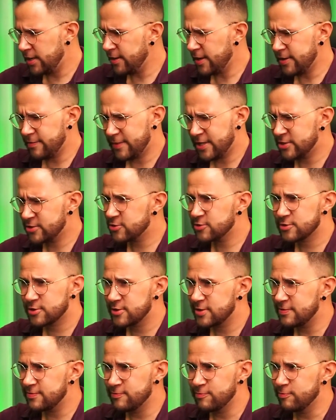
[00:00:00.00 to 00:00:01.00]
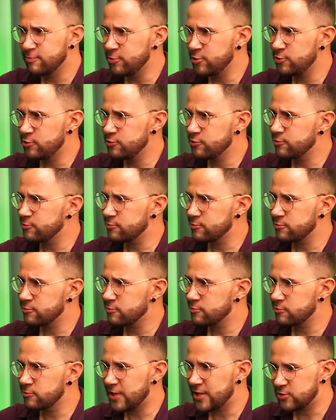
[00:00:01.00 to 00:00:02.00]
Alimentos muito
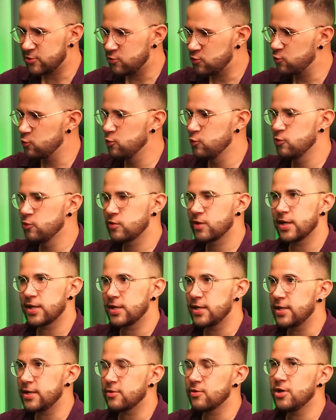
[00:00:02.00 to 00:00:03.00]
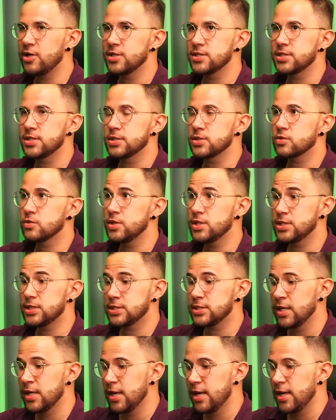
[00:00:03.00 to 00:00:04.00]
com açúcar, glicose, essas
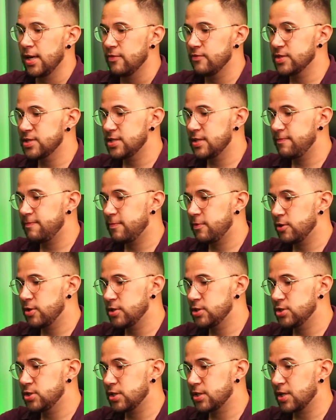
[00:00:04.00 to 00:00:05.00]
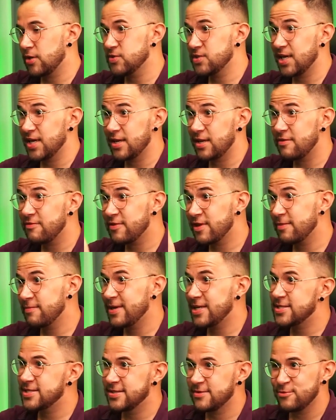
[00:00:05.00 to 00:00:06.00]
coisas, você pode causar
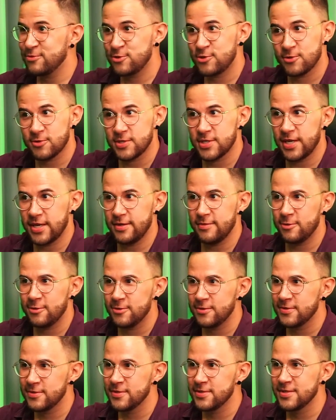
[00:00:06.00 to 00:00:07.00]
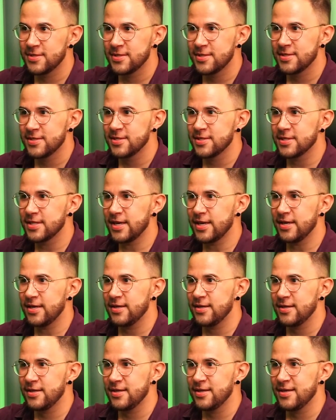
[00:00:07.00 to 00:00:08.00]
inflamação no seu cérebro, né?
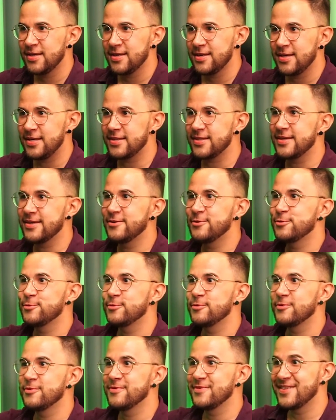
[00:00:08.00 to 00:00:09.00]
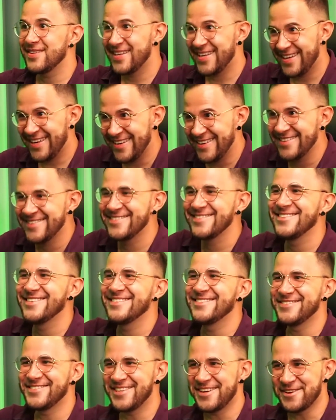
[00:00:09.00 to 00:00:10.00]
Então, Porra. é,
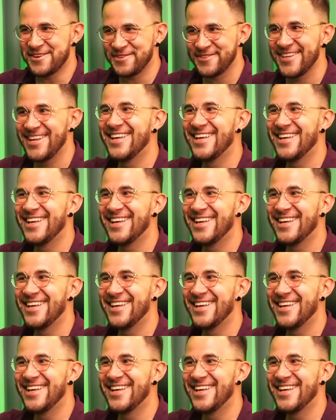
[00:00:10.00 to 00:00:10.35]
sério.